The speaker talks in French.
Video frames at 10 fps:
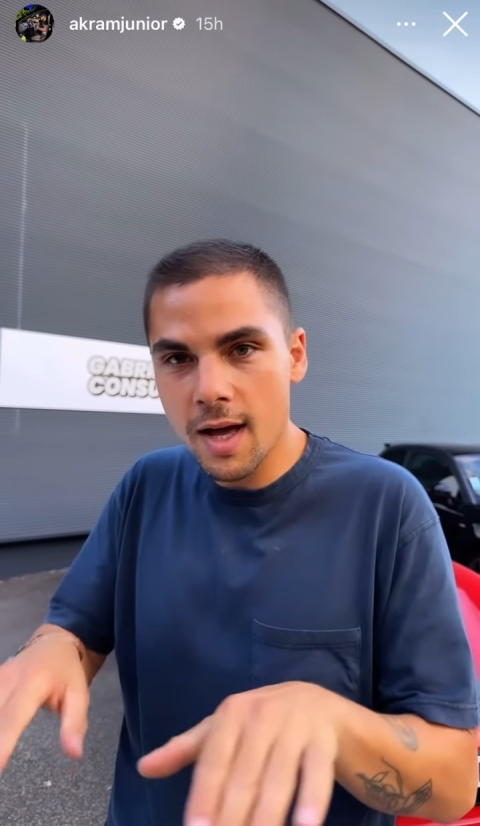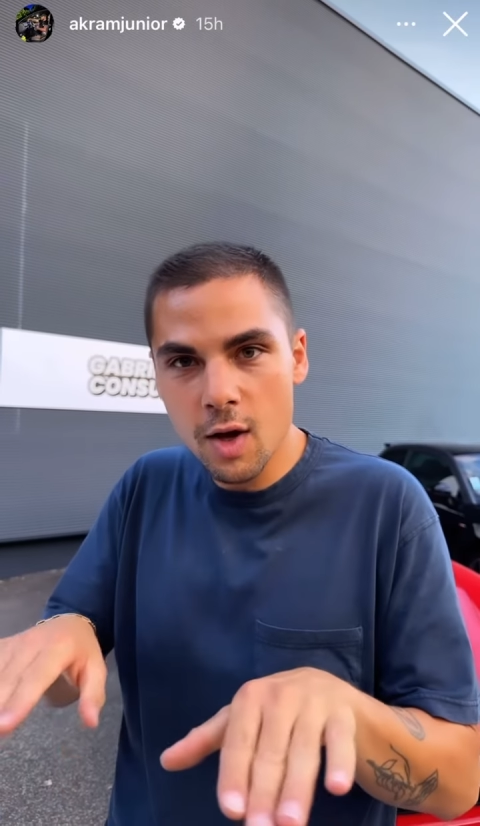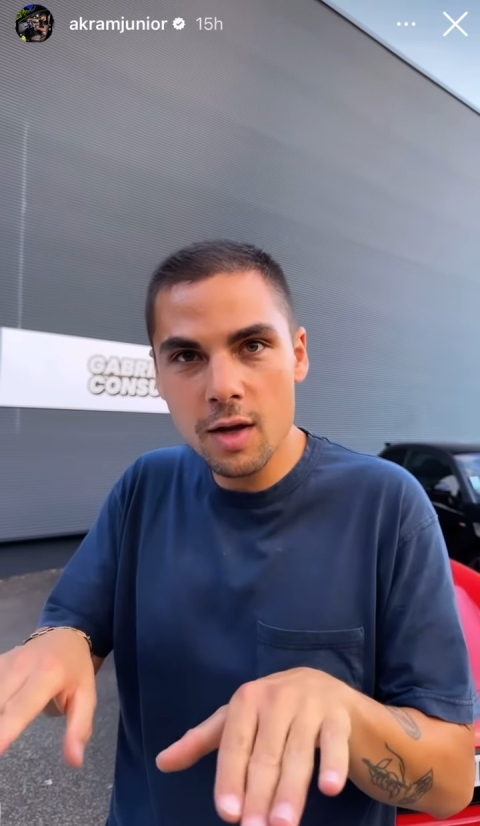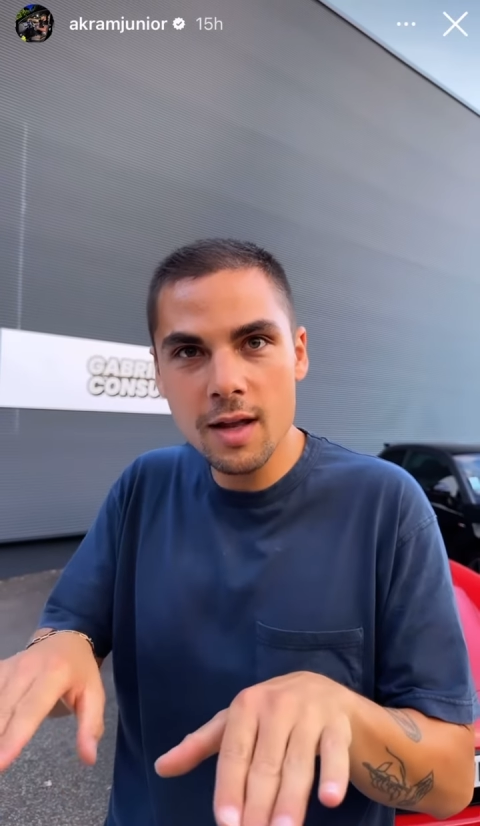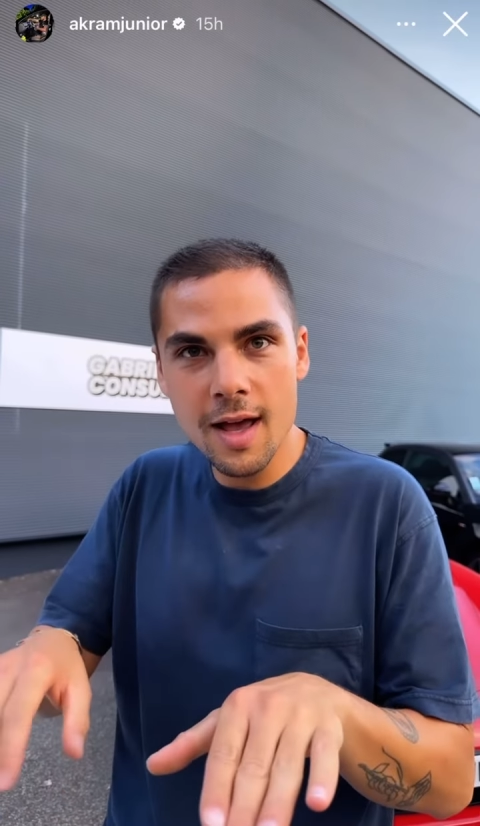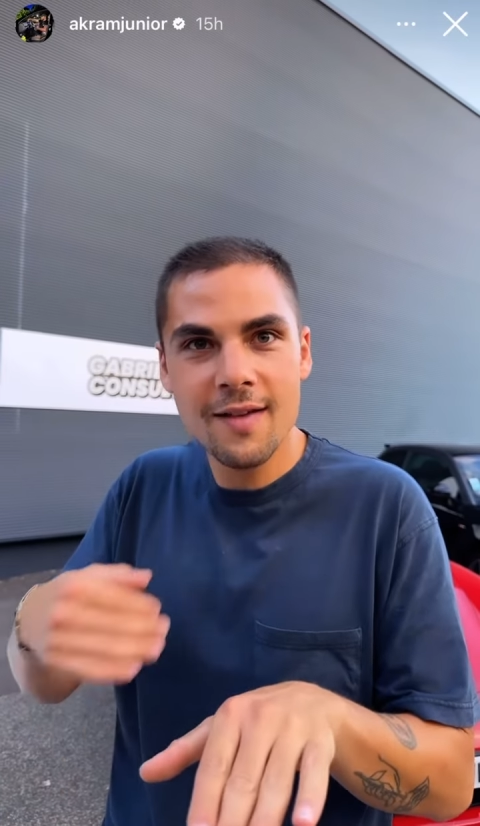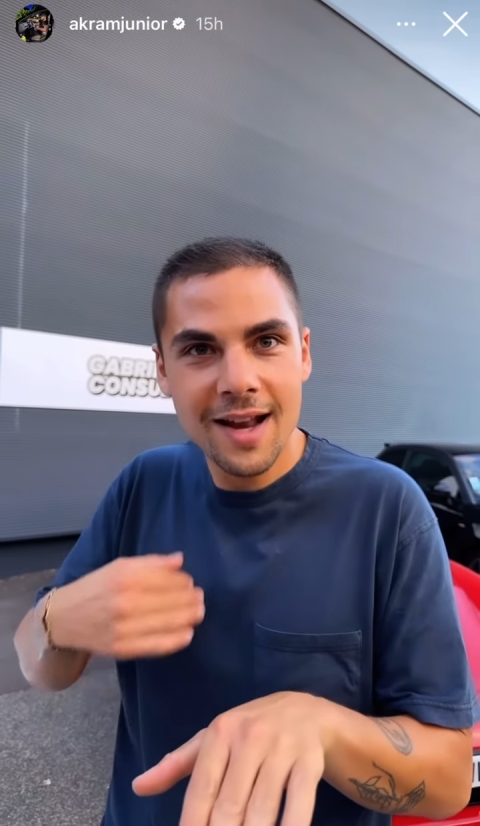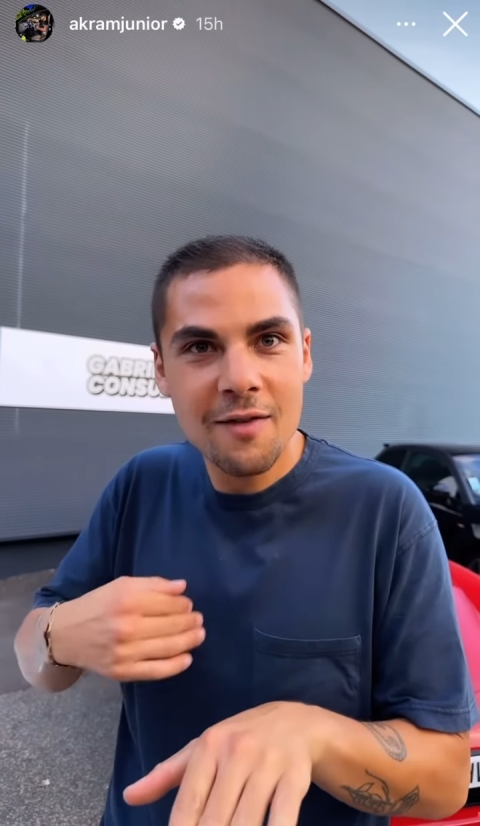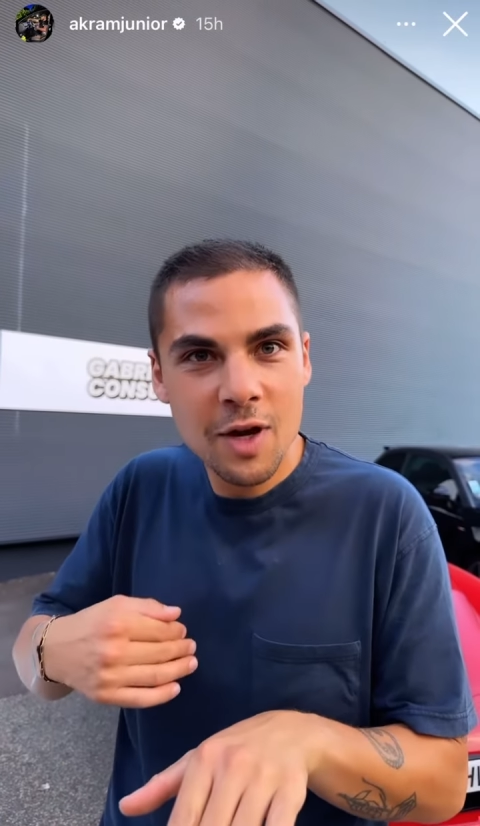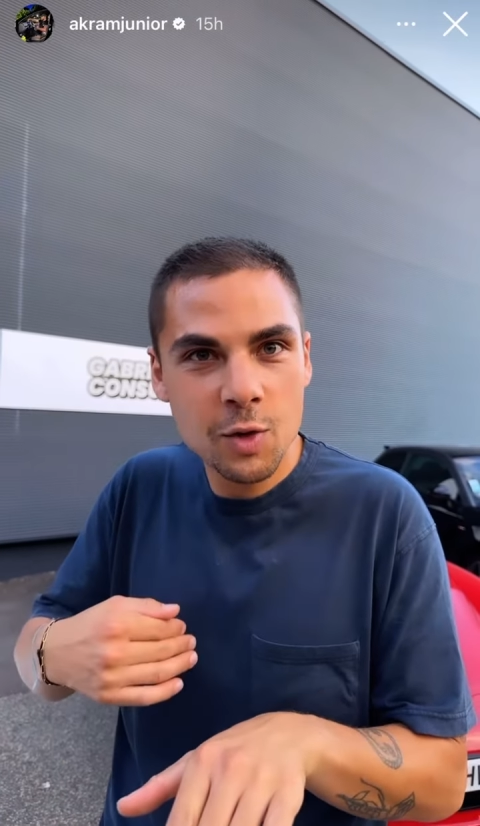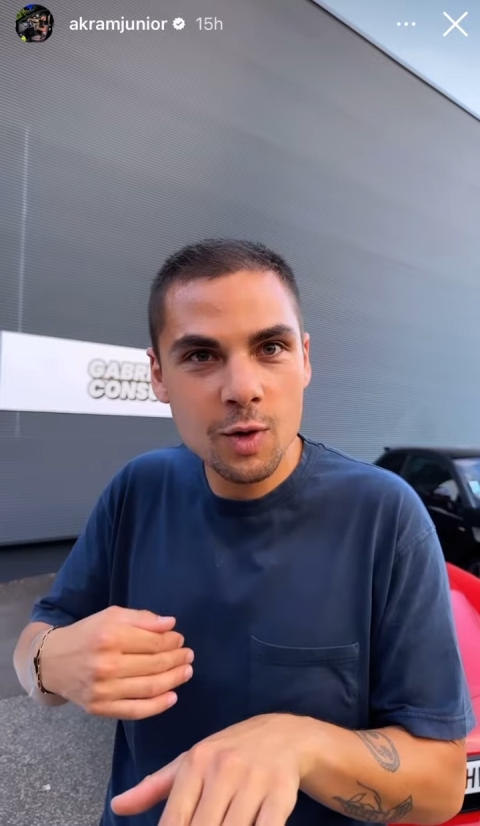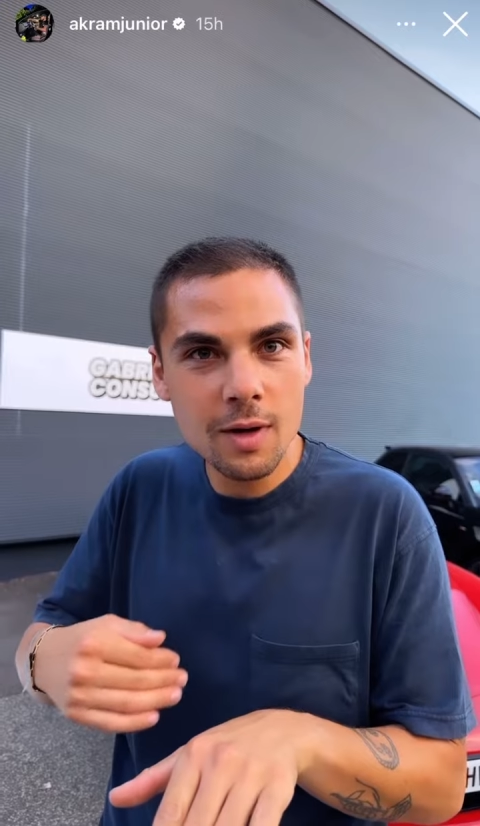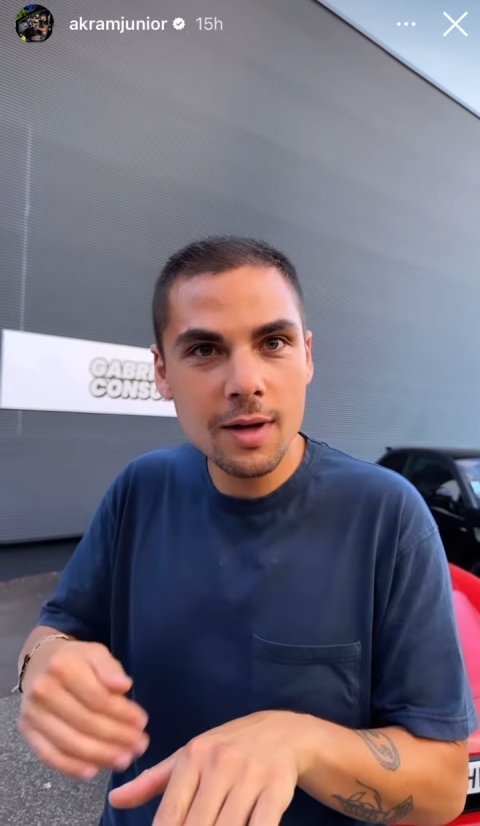run avec la voiture.